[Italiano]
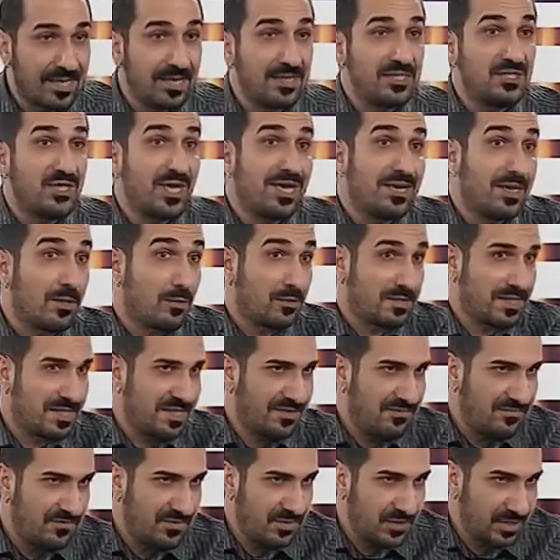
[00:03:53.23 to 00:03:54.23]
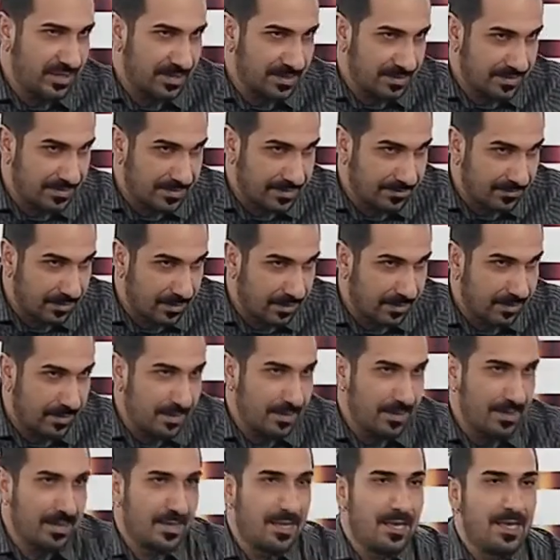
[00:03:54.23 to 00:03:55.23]
che già è una cosa difficilissima.
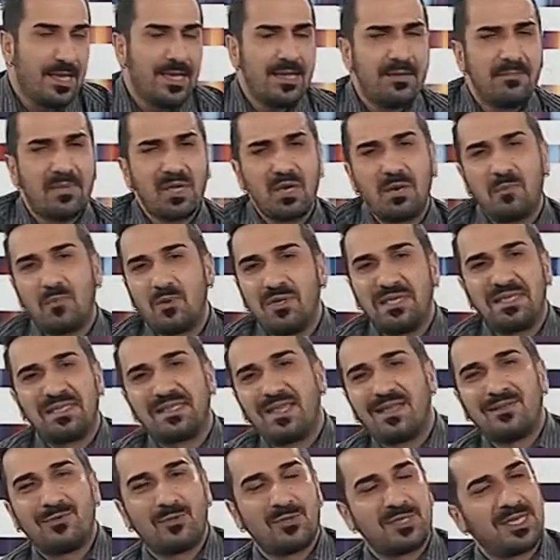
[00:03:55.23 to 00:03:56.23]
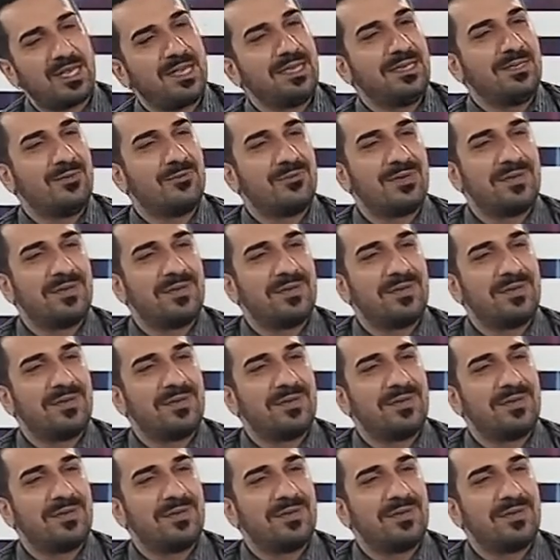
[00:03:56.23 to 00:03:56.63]
Però poi stando, sai, in un